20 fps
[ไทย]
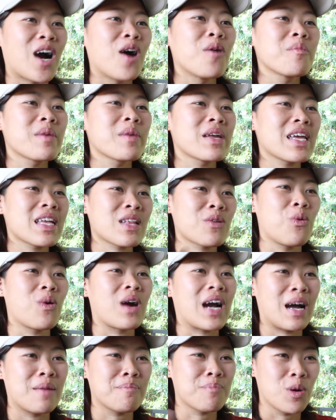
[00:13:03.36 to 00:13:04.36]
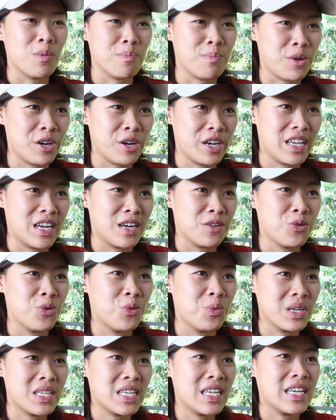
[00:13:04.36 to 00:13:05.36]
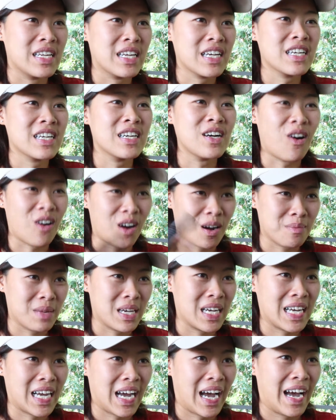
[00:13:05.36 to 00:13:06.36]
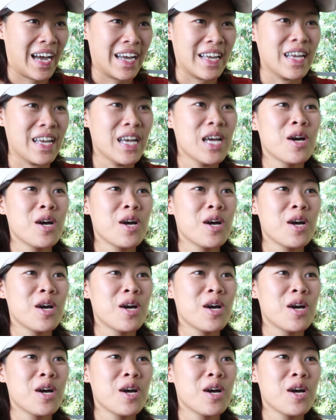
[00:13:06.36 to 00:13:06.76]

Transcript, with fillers: เขาไม่ได้ถูกการปลดปล่อยอย่างถูกวิธีนั่นคือออกกำลังกาย